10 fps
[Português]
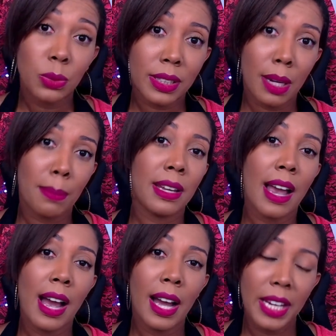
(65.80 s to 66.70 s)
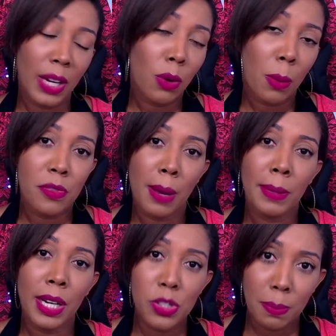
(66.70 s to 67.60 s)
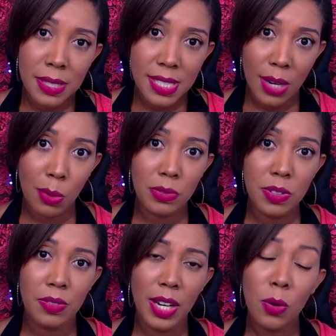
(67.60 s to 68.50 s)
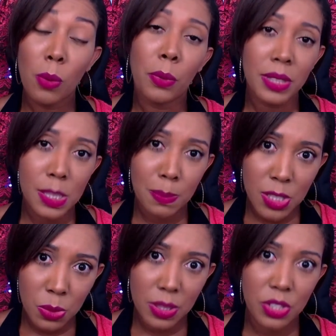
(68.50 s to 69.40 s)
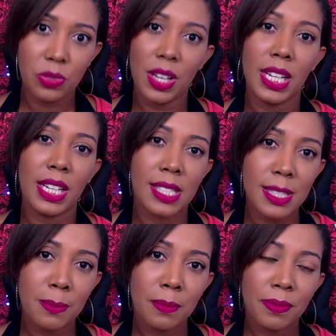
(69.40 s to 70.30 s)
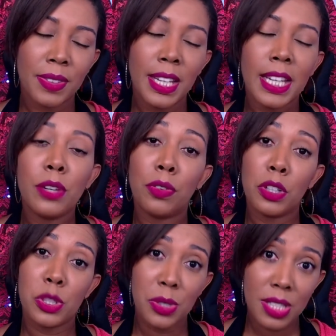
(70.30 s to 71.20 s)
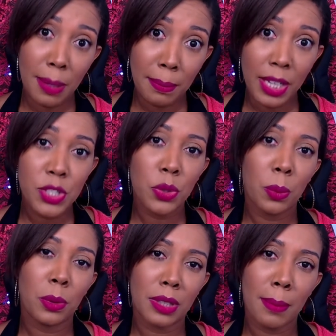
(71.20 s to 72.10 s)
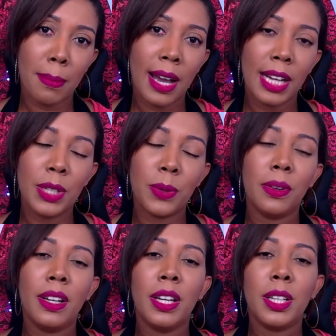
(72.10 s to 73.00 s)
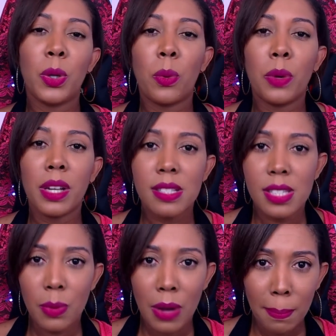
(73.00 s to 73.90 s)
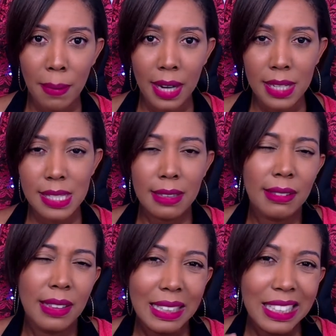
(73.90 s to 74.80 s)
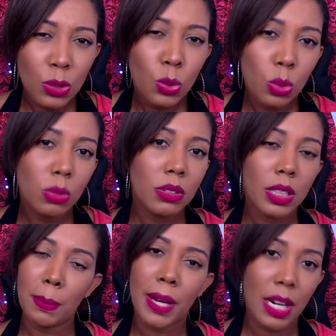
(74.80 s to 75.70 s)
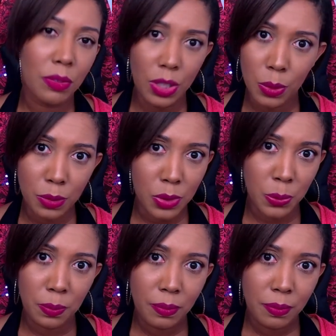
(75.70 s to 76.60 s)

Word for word: a trabalhar, eu obviamente passei a conviver com muitas pessoas diferentes. E foi justamente no meu trabalho que eu conheci um rapaz lindo e maravilhoso.